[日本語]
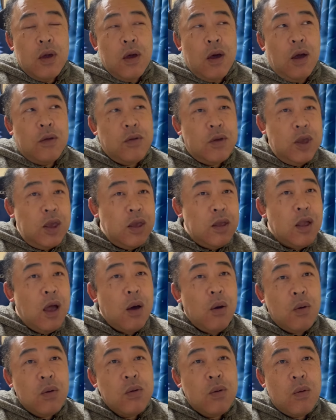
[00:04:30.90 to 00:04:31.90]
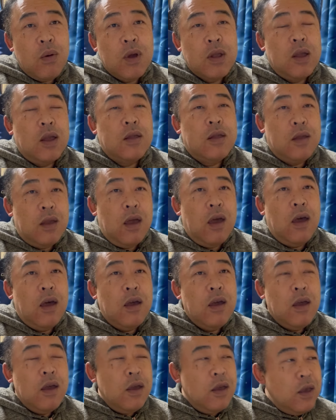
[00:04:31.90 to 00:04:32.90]
あのイナゴとかだって
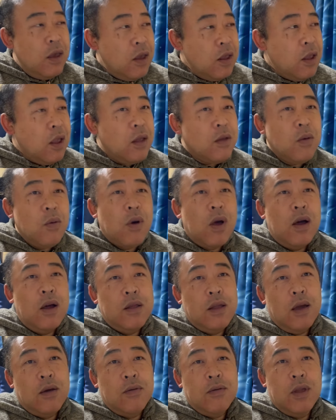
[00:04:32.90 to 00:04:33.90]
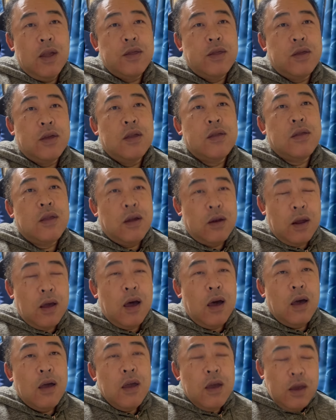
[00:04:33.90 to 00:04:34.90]
稲とかがなくなっちゃった
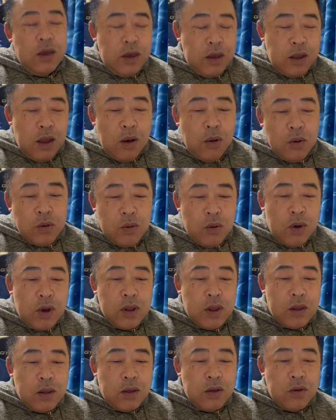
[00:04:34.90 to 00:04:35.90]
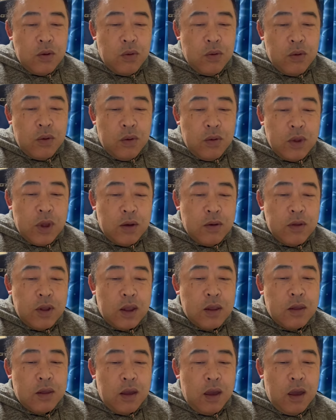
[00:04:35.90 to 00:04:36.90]
らイナゴとかだって食料なくなっ
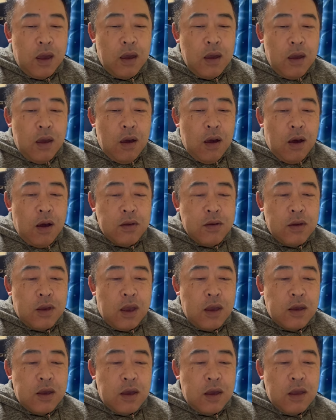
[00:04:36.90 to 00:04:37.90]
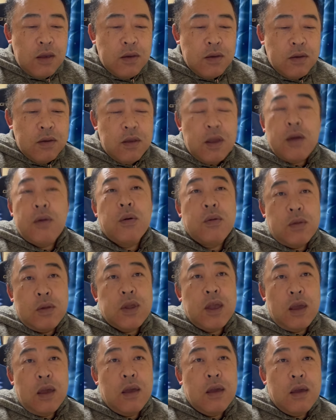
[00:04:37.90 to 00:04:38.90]
て数激減するんだろ
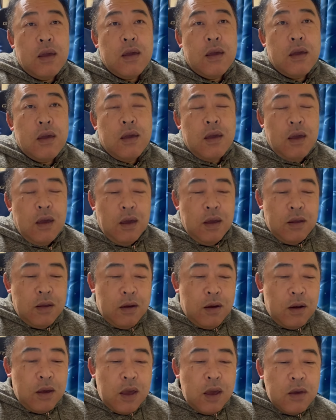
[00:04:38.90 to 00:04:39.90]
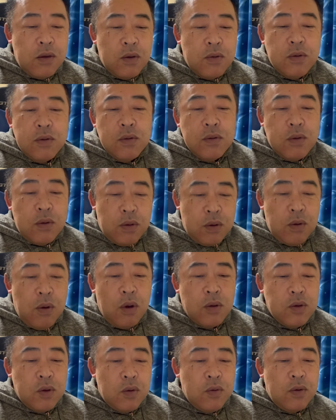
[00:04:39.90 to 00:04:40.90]
うってだから結局のとこ
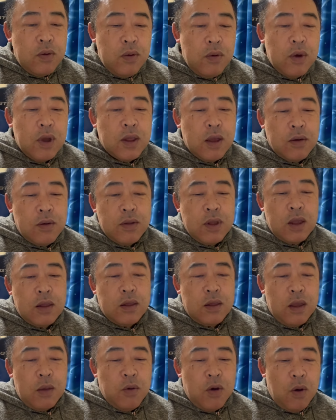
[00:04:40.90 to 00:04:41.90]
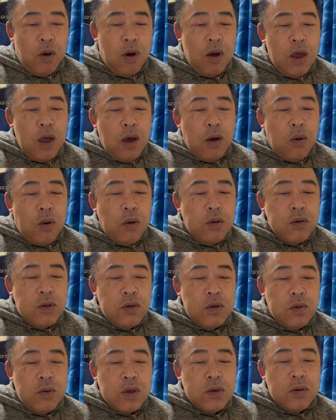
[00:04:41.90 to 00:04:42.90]
ろ食料がなくなっても昆
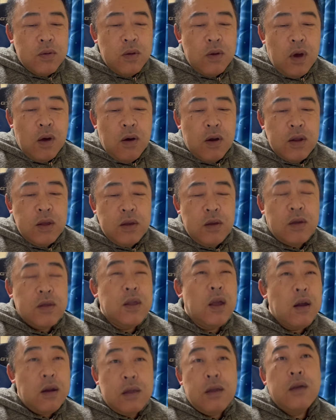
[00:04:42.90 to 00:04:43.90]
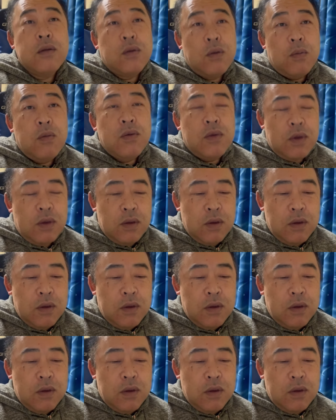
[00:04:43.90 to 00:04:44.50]
虫はその代わりにはならないと思うんです